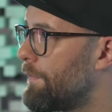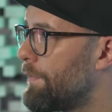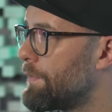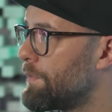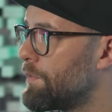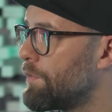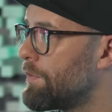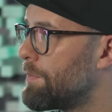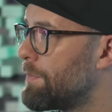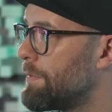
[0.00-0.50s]

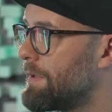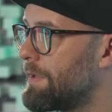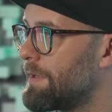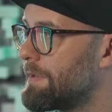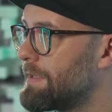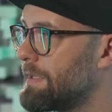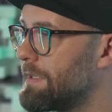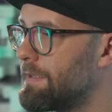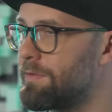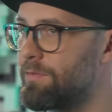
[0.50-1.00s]
versuche ich mich
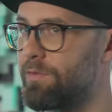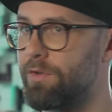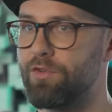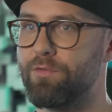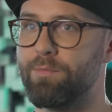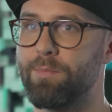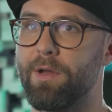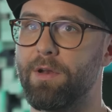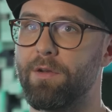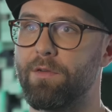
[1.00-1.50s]
tatsächlich zu
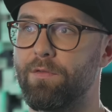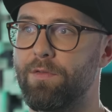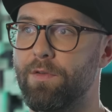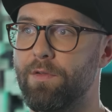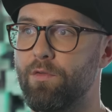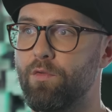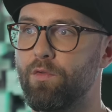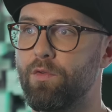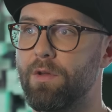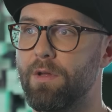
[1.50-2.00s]
entspannen und
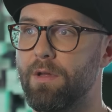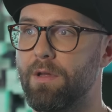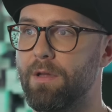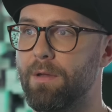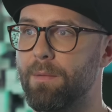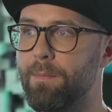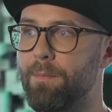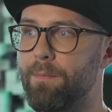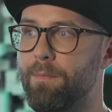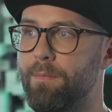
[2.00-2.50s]
versuche
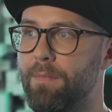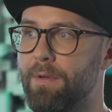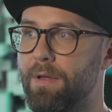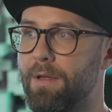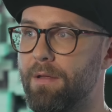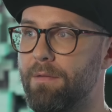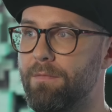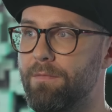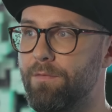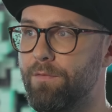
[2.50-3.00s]
ähm,
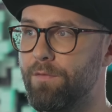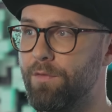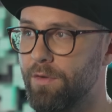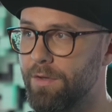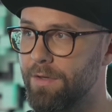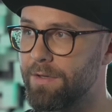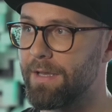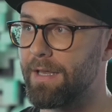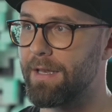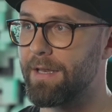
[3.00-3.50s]

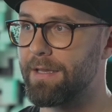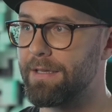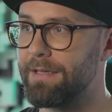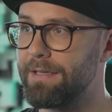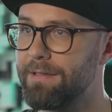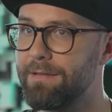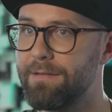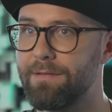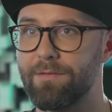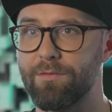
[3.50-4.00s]
wirklich
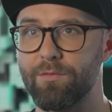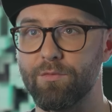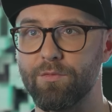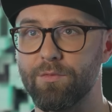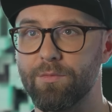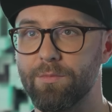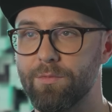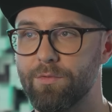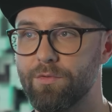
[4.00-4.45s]
Energie zu